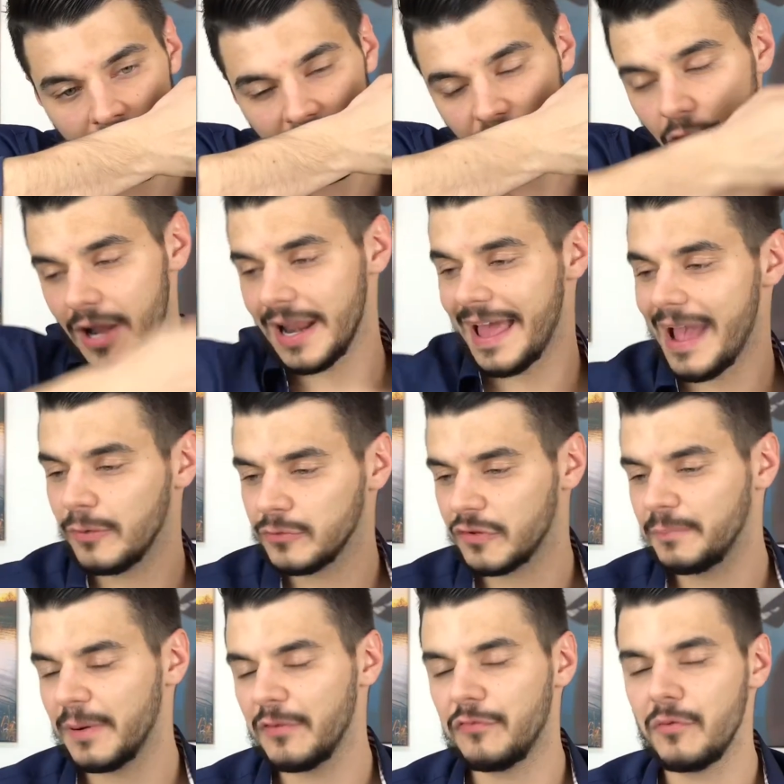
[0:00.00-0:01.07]
E olha, é um dos
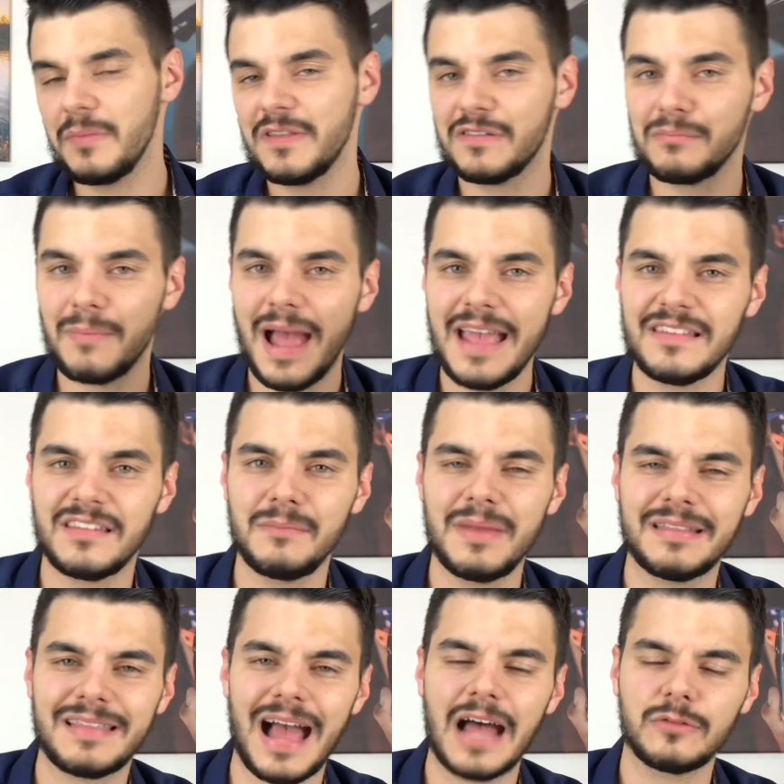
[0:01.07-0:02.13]
perfumes mais
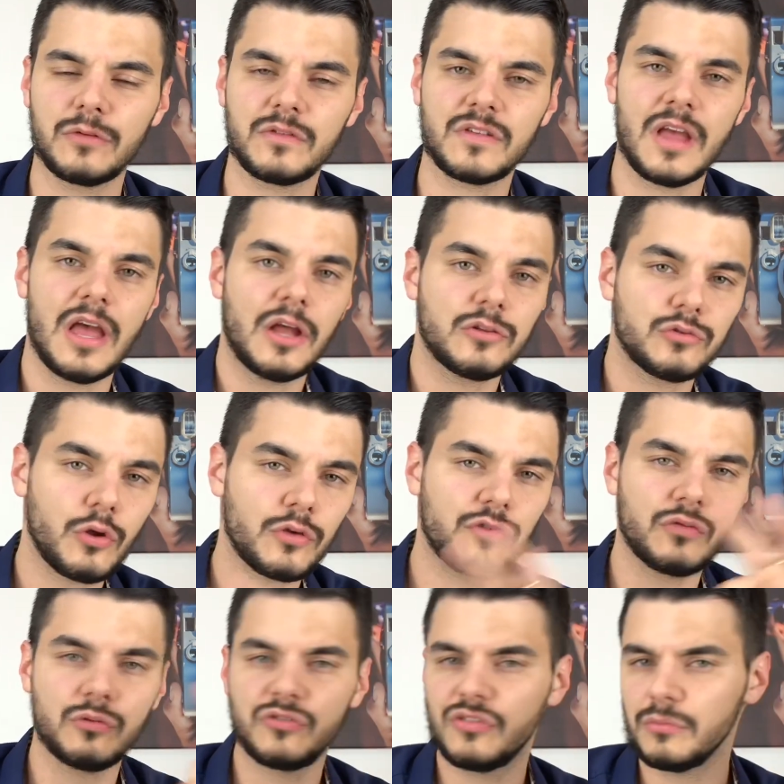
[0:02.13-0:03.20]
imitados dos
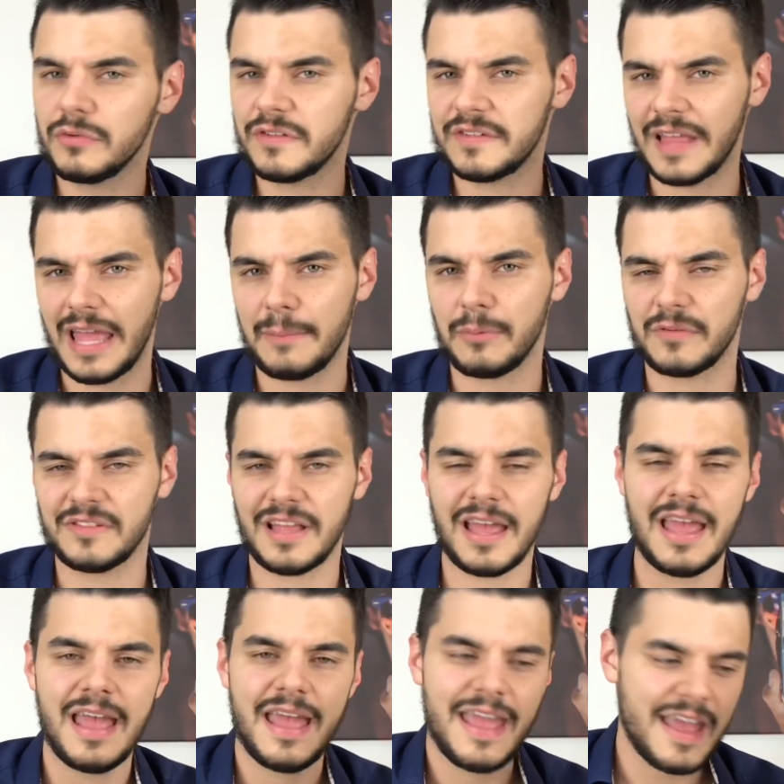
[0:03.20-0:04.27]
últimos tempos, né?
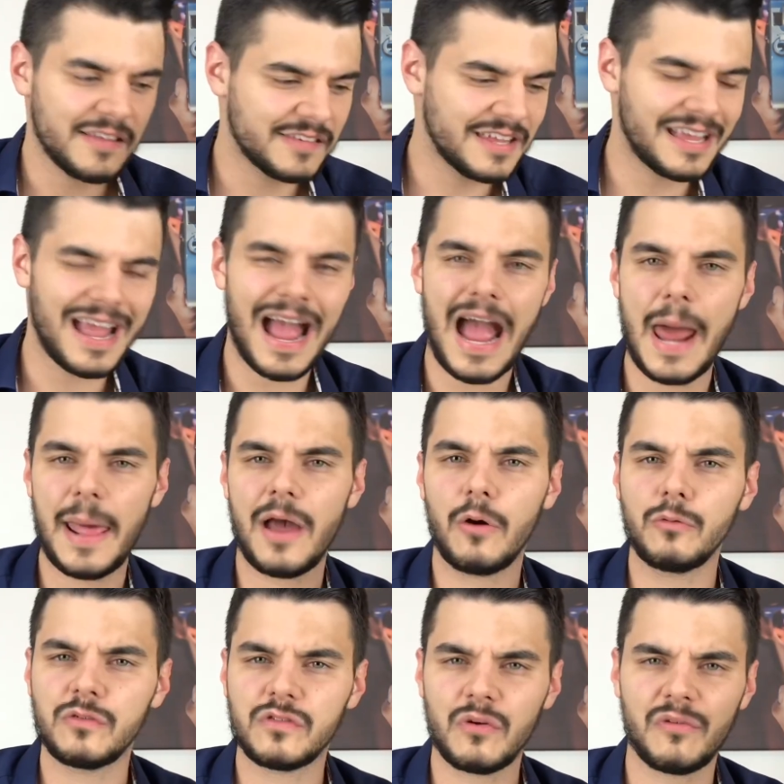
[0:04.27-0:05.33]
Esse cara,
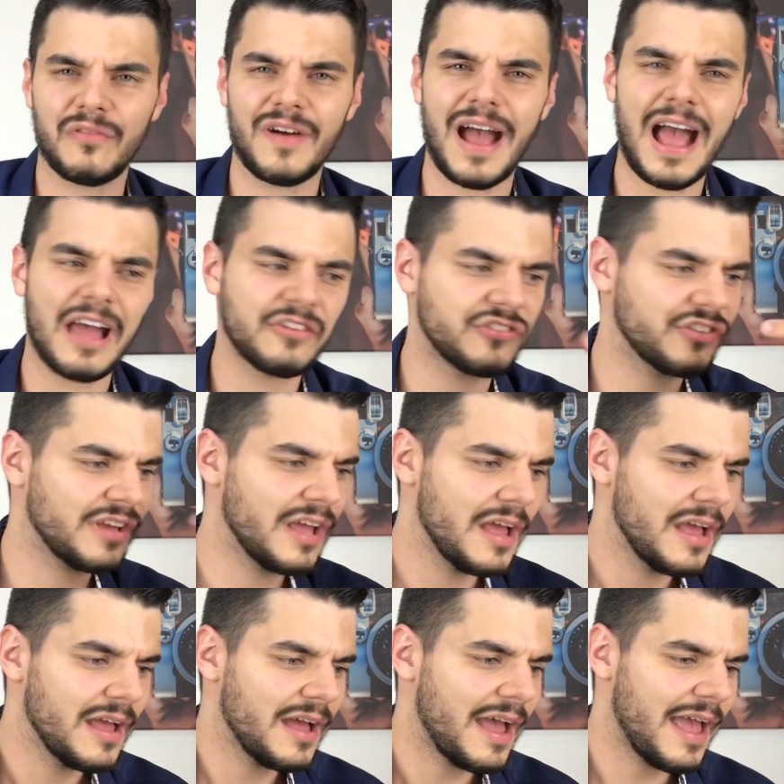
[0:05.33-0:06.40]
o Sauvage,
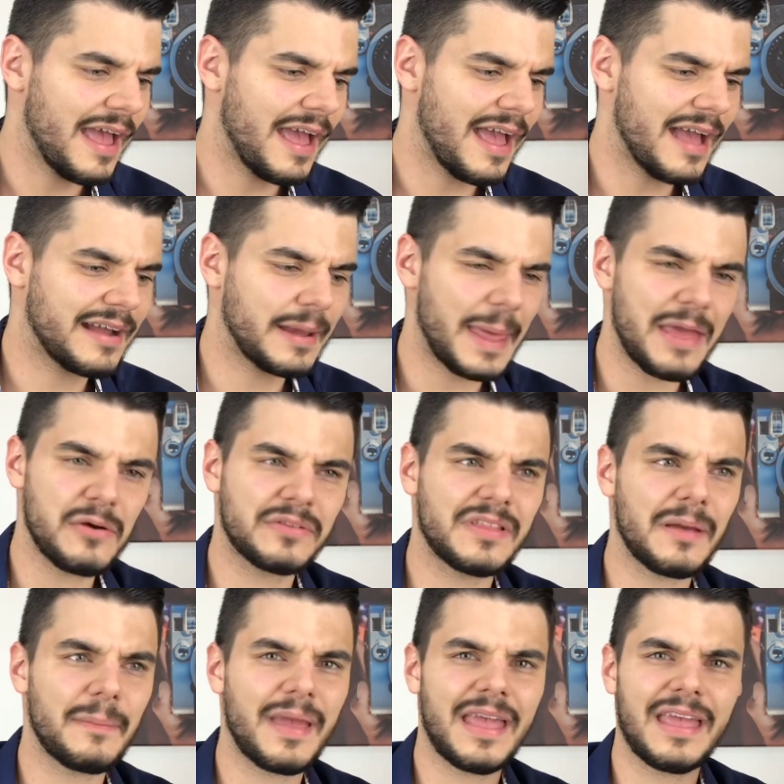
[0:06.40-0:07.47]
é, creio que
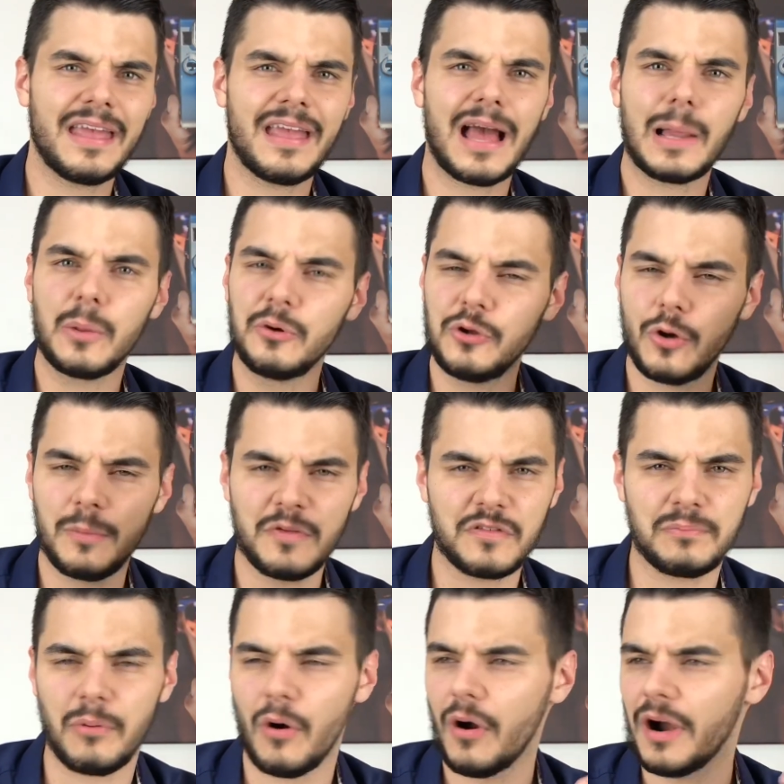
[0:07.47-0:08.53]
também Allure Homme
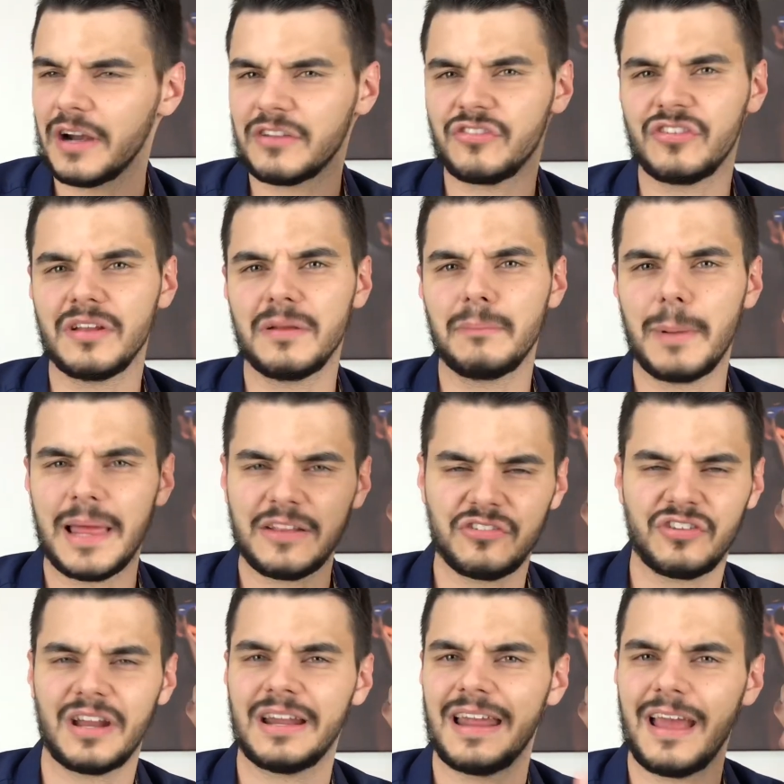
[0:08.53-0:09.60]
Sport, Blade
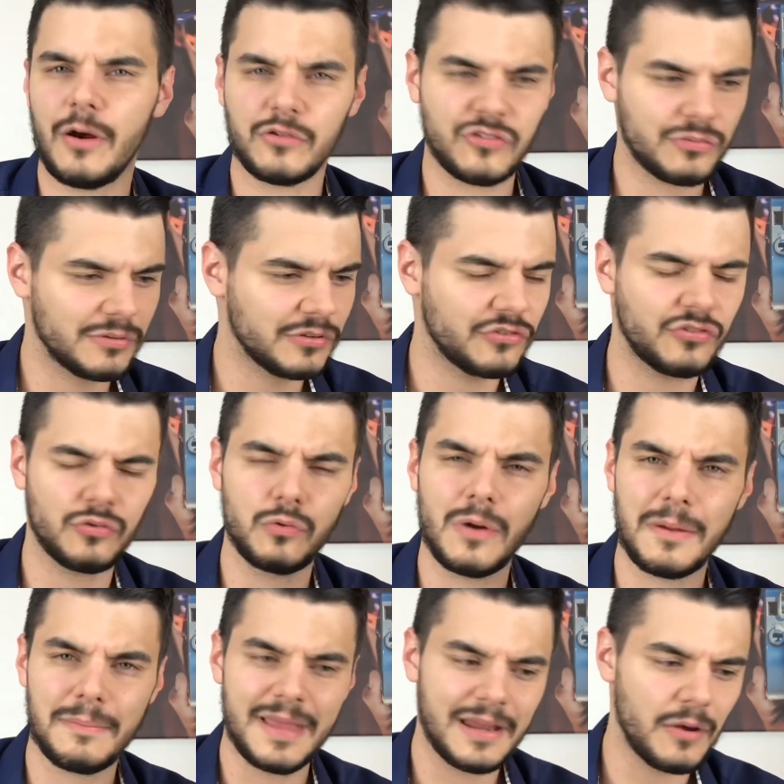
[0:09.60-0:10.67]
Chanel, 212,
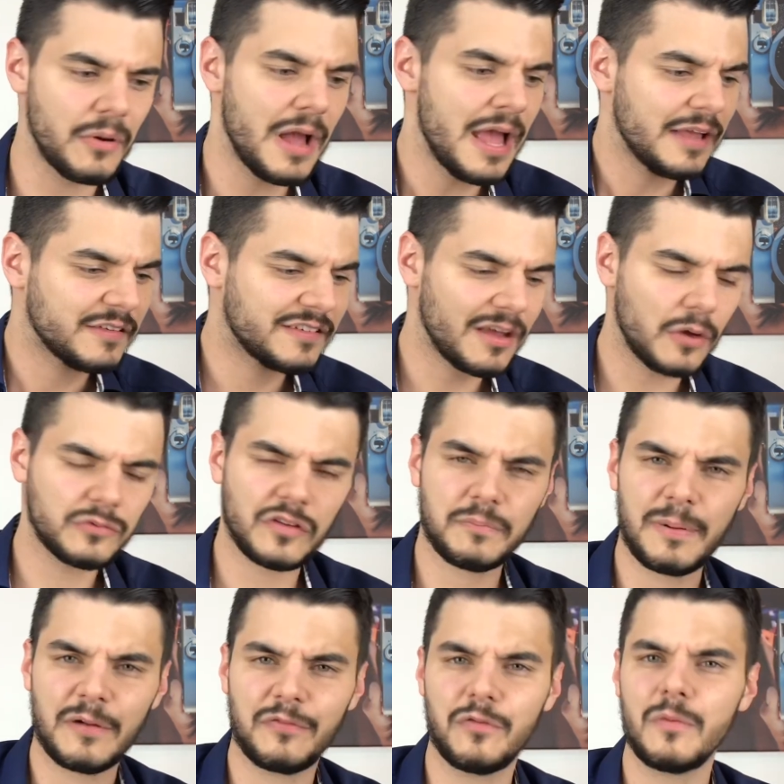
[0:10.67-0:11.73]
One Million são dos
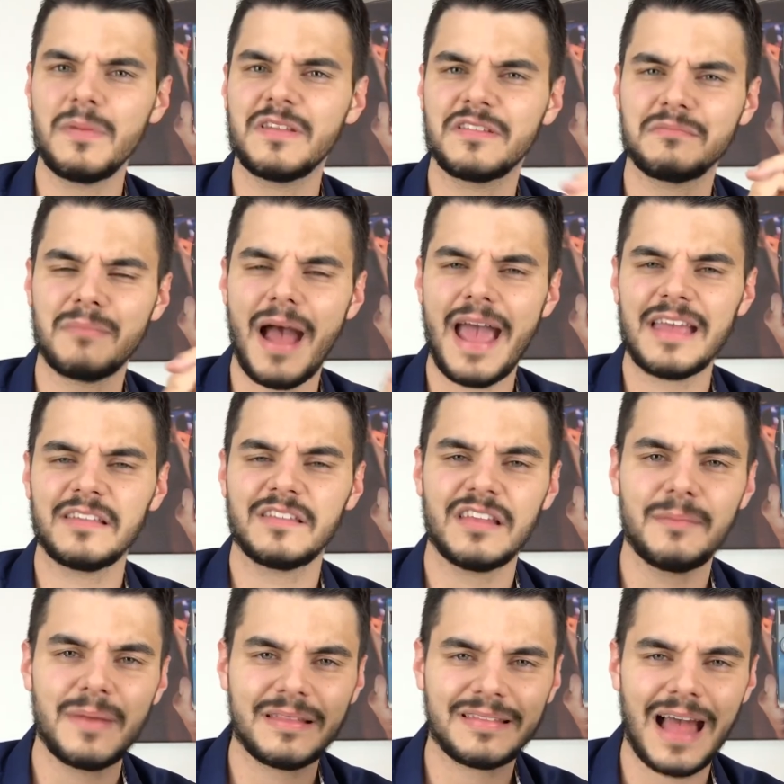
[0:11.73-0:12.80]
perfumes mais
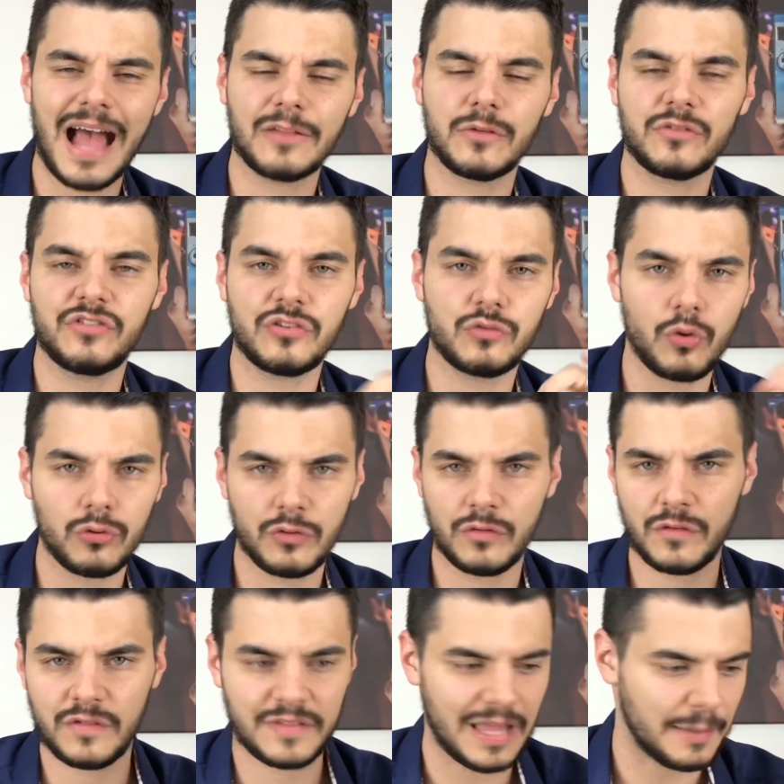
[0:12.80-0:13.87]
imitados de todos
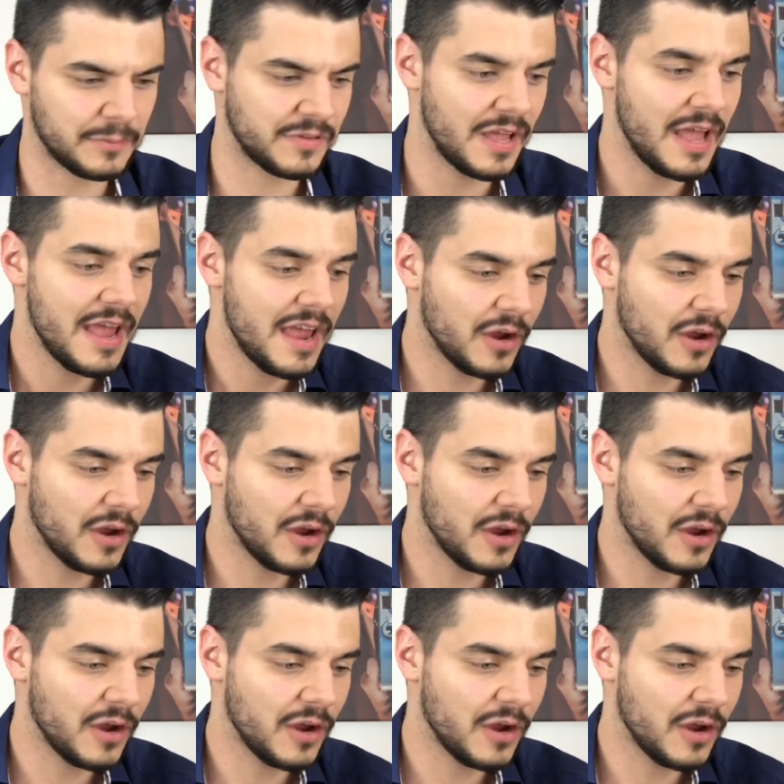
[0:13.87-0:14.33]
os tempos.